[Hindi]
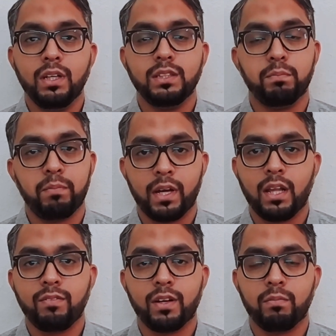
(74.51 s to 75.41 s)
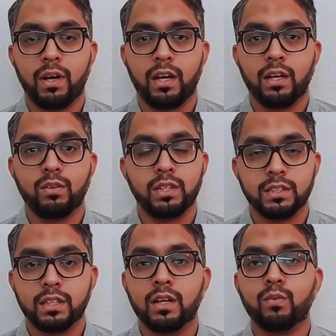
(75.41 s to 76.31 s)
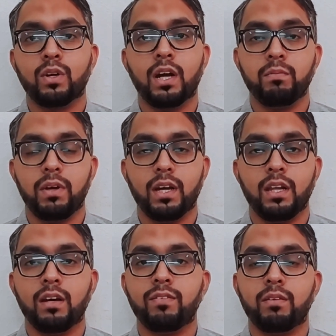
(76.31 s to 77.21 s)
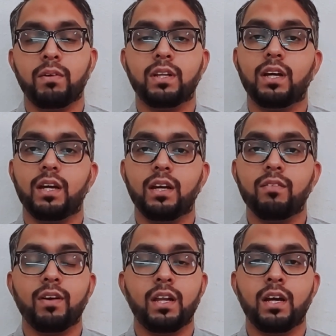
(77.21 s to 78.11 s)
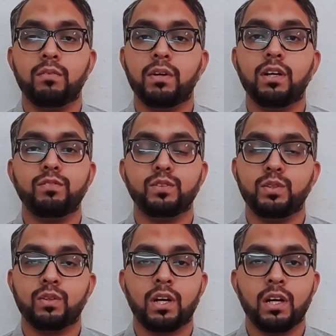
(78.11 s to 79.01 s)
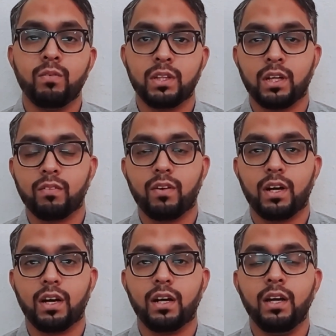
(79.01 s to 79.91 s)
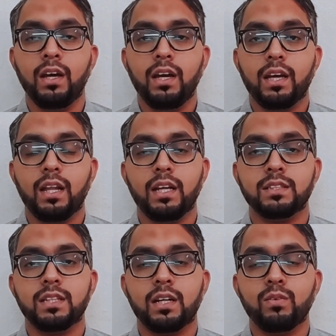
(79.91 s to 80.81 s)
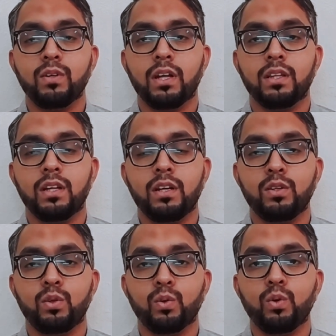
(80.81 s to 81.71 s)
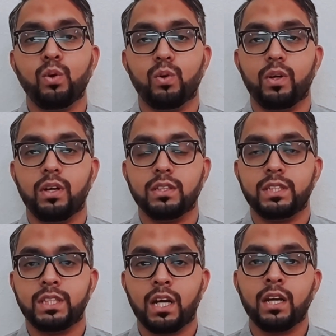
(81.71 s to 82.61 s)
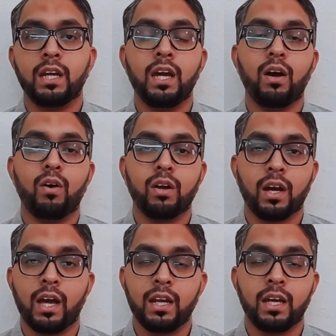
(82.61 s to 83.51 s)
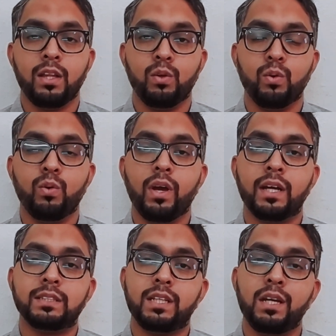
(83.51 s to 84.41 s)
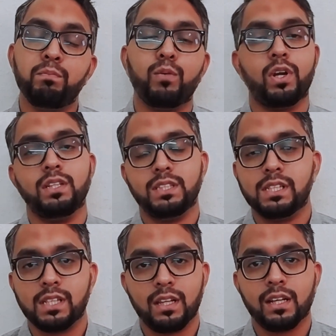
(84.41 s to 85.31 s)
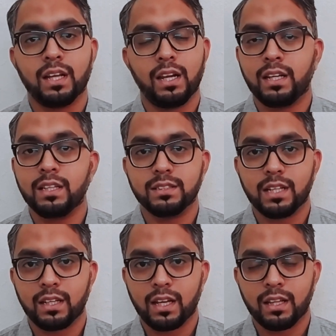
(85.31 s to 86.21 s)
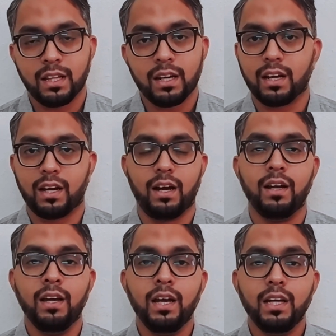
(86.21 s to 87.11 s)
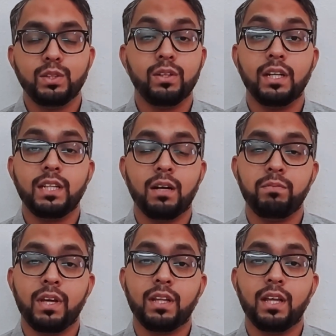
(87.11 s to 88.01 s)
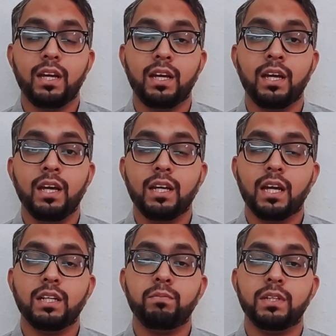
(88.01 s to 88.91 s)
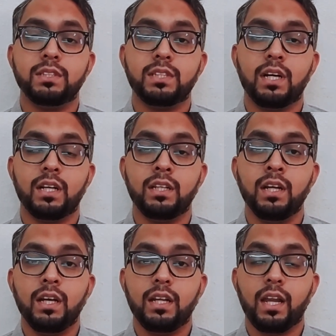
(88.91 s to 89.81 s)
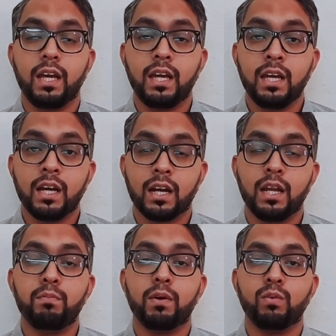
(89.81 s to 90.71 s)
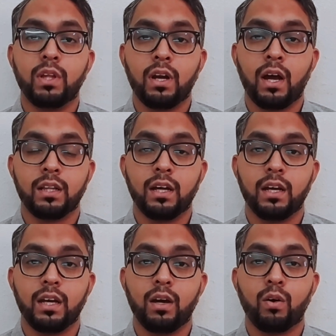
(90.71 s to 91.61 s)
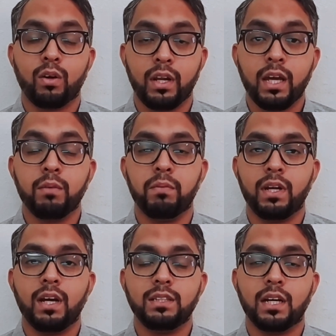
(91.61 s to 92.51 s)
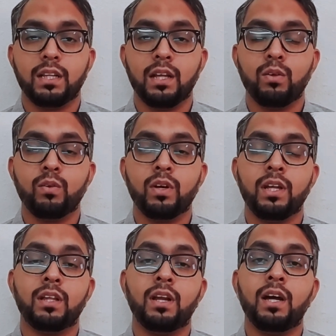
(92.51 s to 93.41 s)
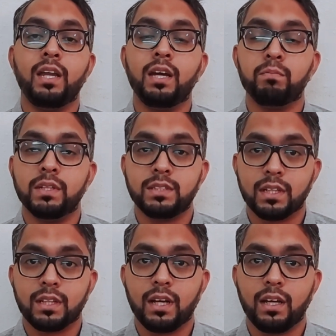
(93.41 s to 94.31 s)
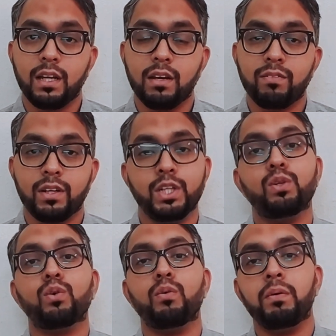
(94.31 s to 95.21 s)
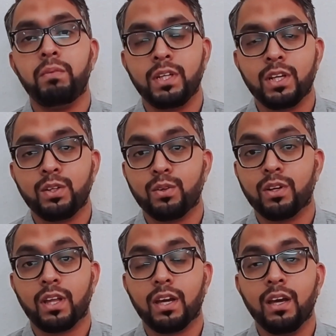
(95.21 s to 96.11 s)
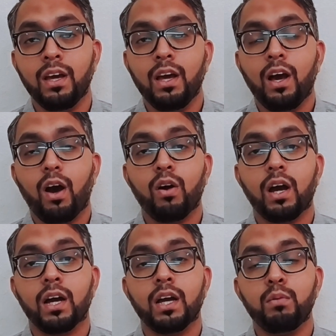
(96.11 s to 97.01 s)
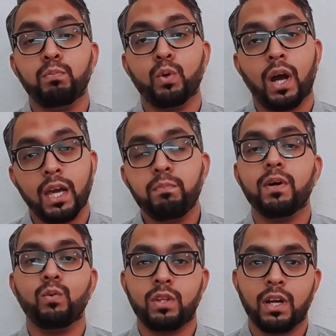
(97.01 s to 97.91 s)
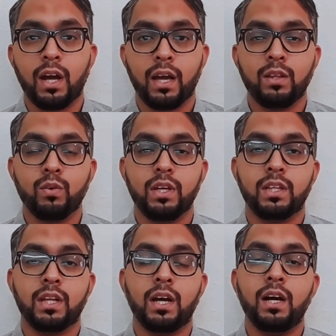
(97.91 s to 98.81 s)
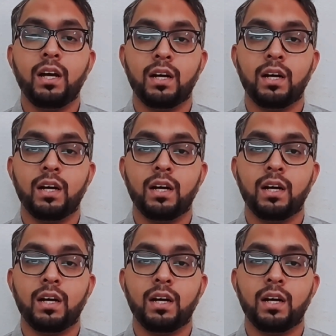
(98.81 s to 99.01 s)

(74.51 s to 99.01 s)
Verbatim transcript: जब पैदा फरमाया तो जैसे कि कुरान में है अल्लाह फरमाता है कि फ़लहमा व तकवाहा यानी इंसानों के अंदर दोनों शर के और खैर के दोनों एक्सट्रीम पोटेंशियल्स अल्लाह ताला ने इंसान के अंदर रखा चुनाचे आप देखते हैं कि जब इंसान नेकी करने पर उतर आता है और नेक बनना चाहता है तो, तो इतना नेक बन सकता है कि फरिश्तों को भी पीछे छोड़ दे और अगर बुराई पर उतर आए तो इतना